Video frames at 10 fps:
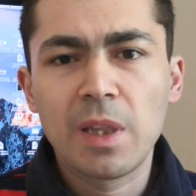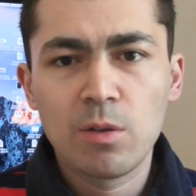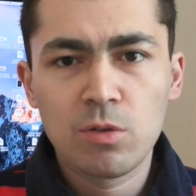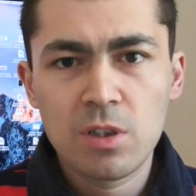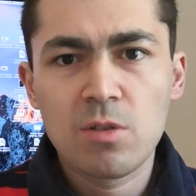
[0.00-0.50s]

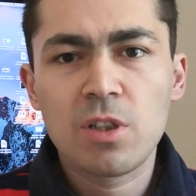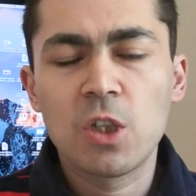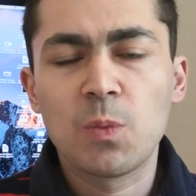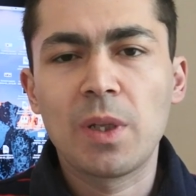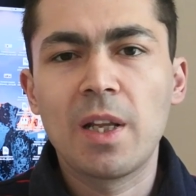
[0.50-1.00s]
он то есть, сам
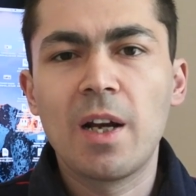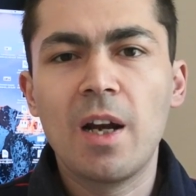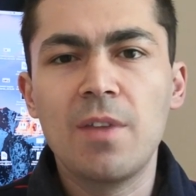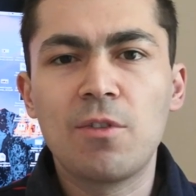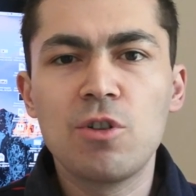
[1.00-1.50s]
сразу
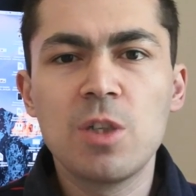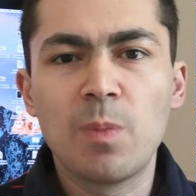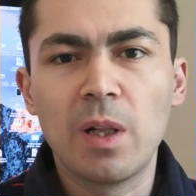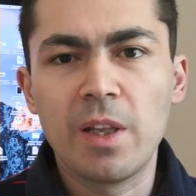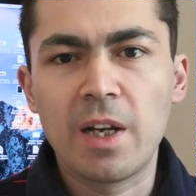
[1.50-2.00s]
предлагает включить
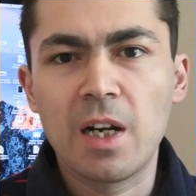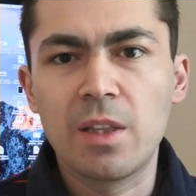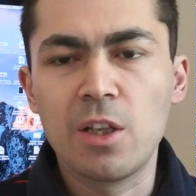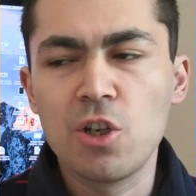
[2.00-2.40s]
полноэкранный